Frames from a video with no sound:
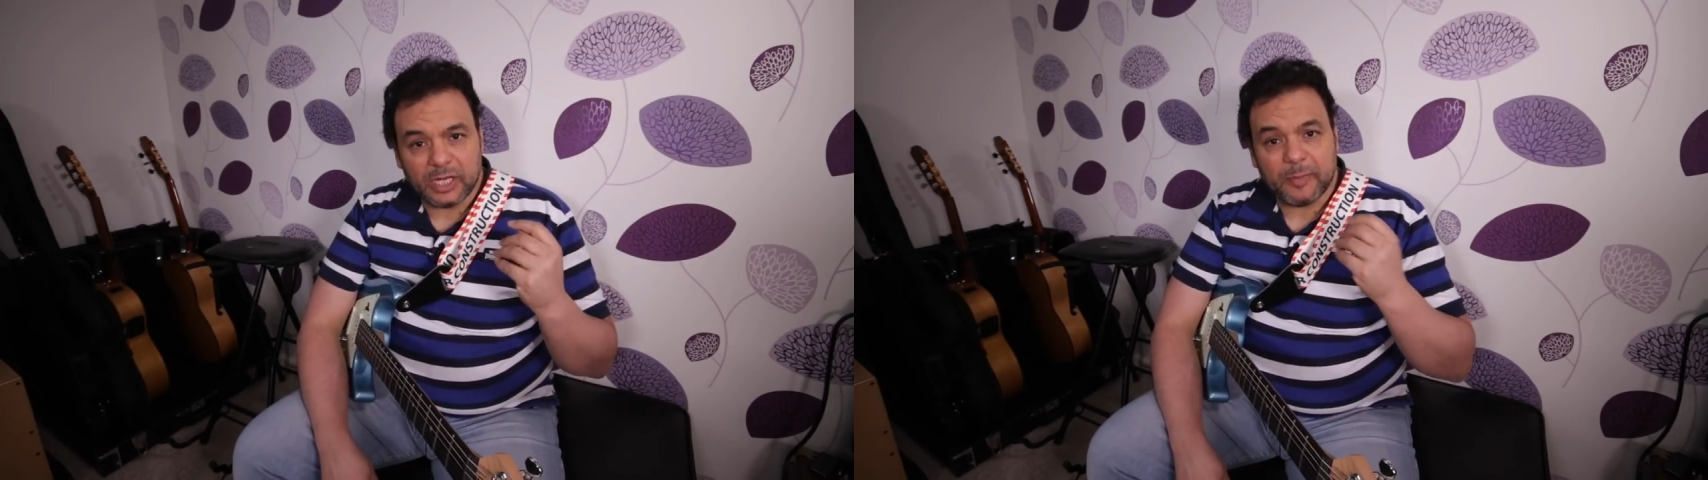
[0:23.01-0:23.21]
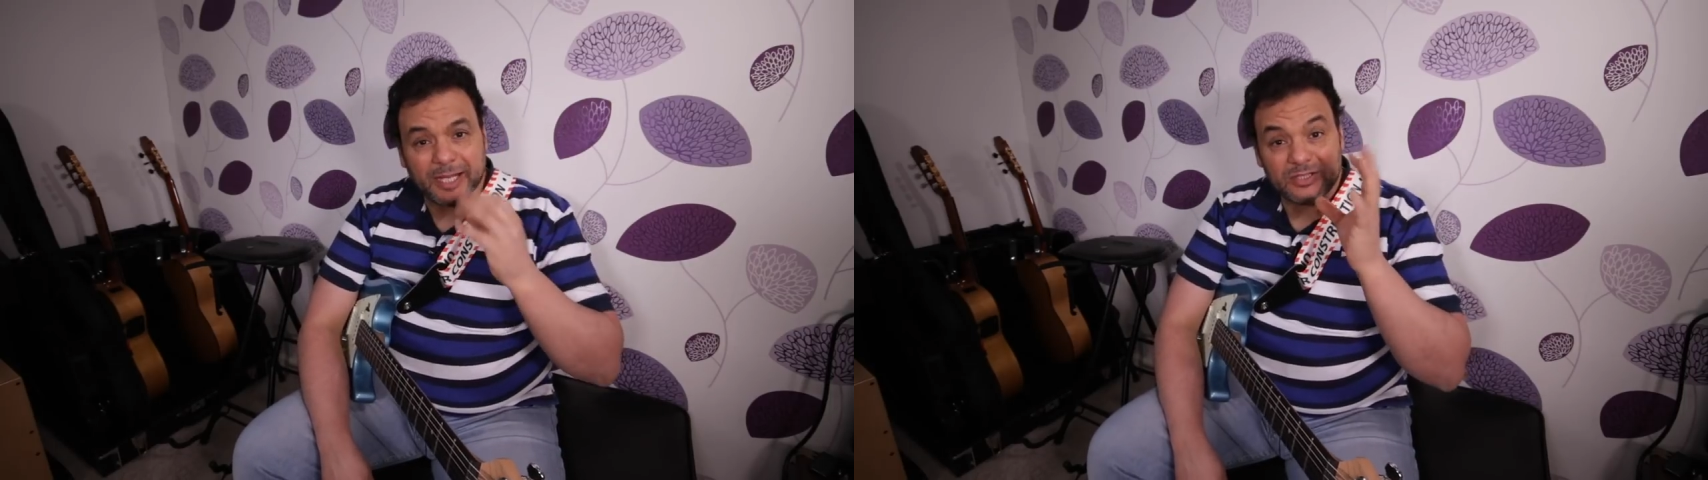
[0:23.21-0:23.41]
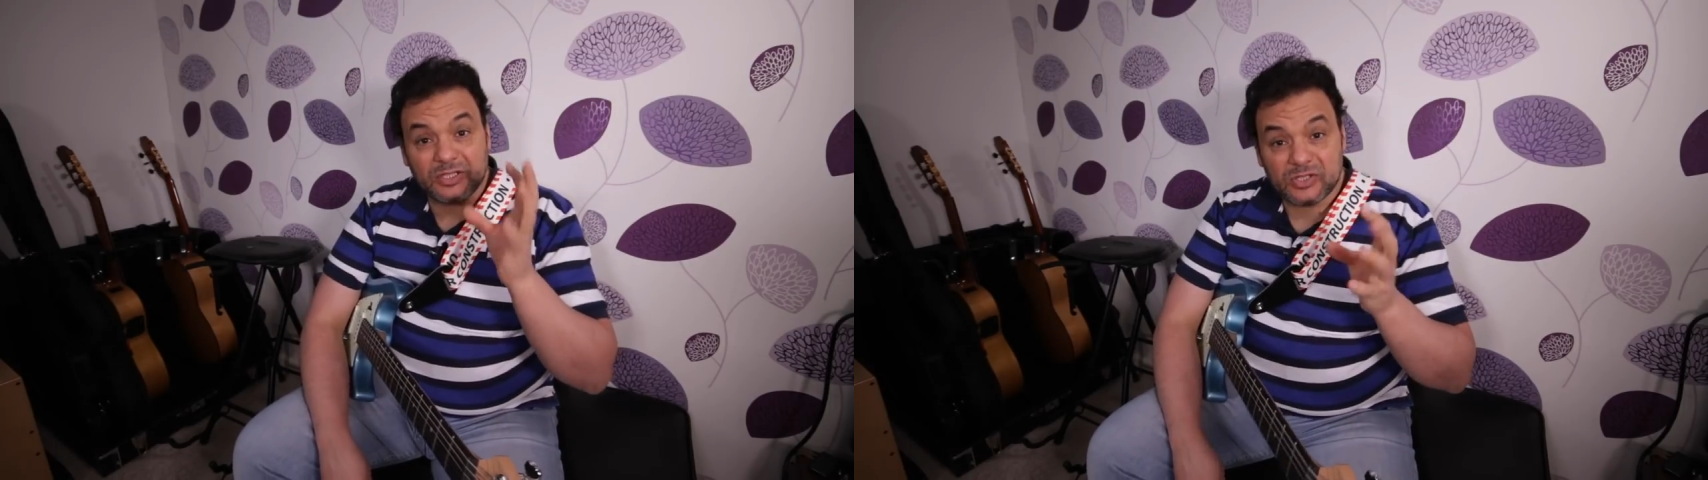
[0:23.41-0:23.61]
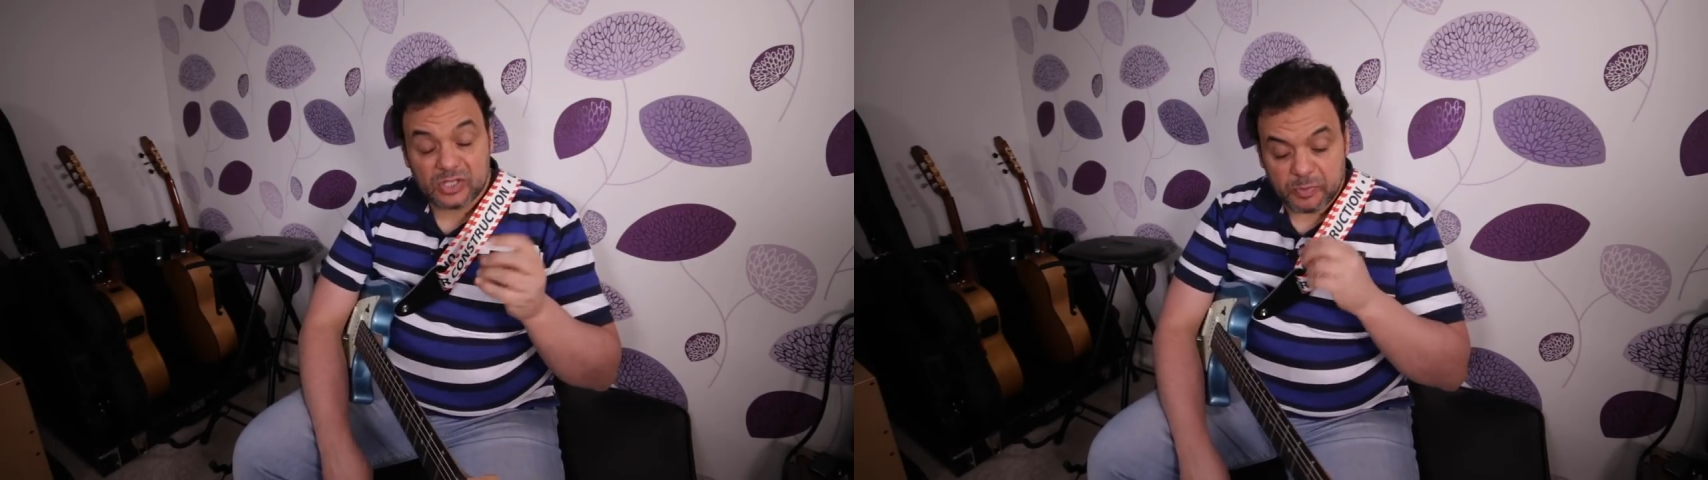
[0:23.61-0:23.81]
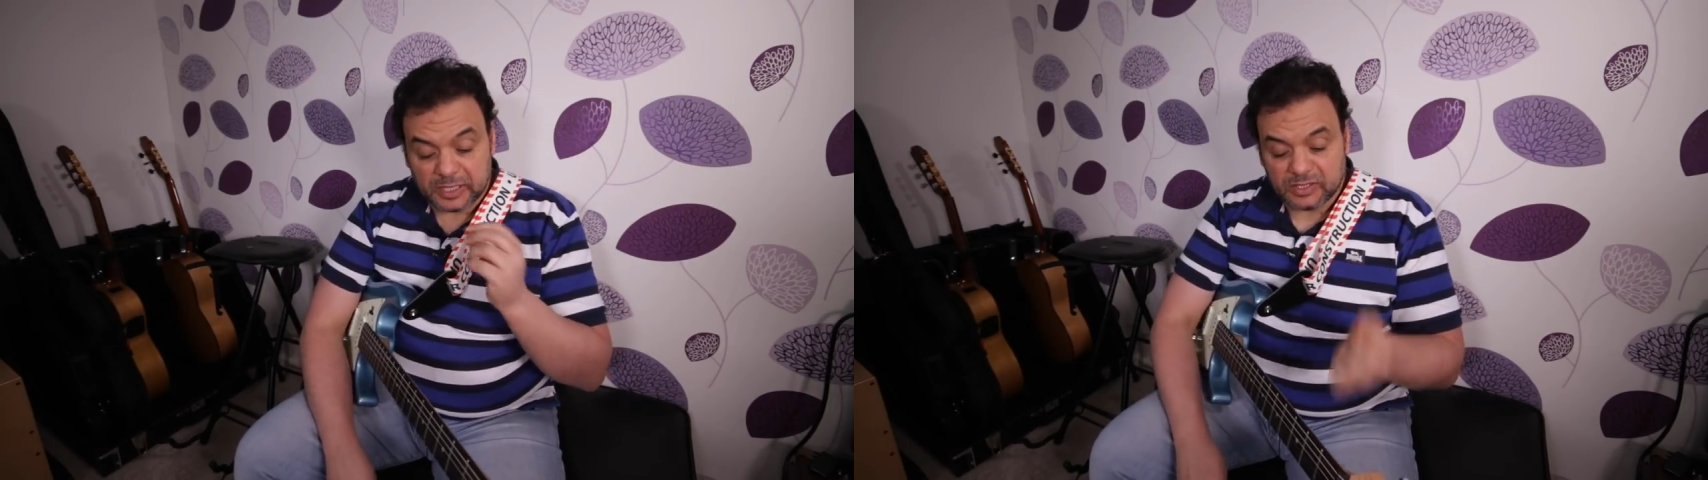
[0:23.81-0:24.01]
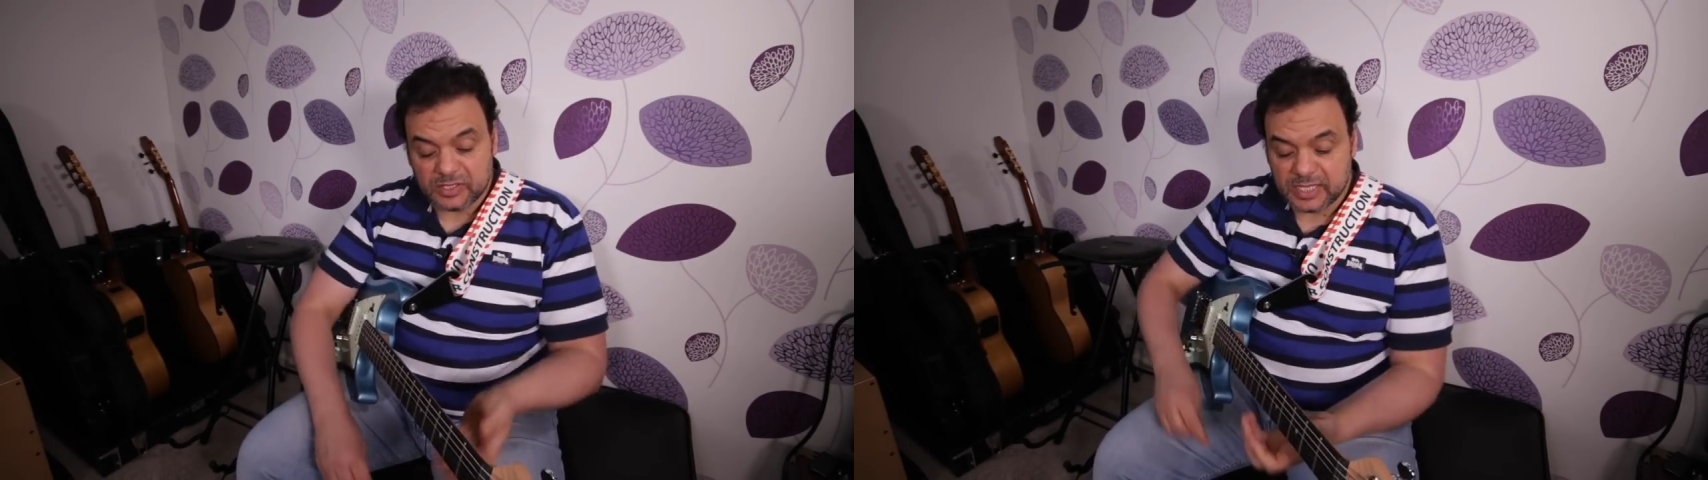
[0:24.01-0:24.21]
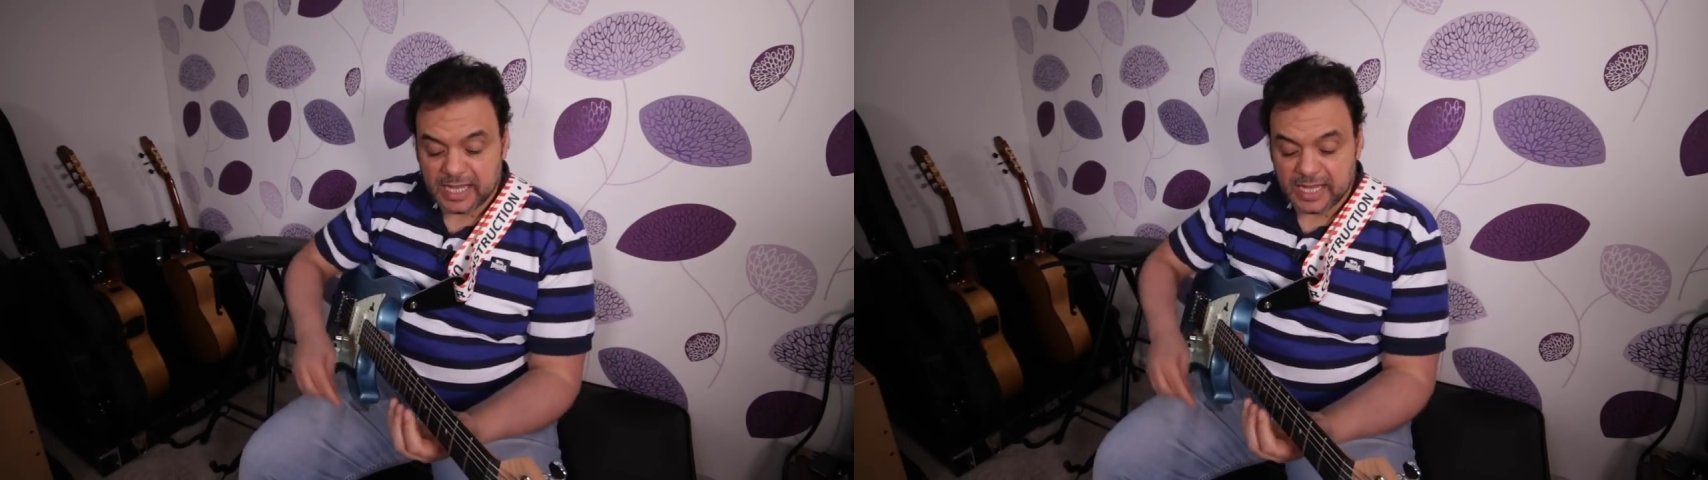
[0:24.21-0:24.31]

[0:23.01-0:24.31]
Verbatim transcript: الباترنز الباترنز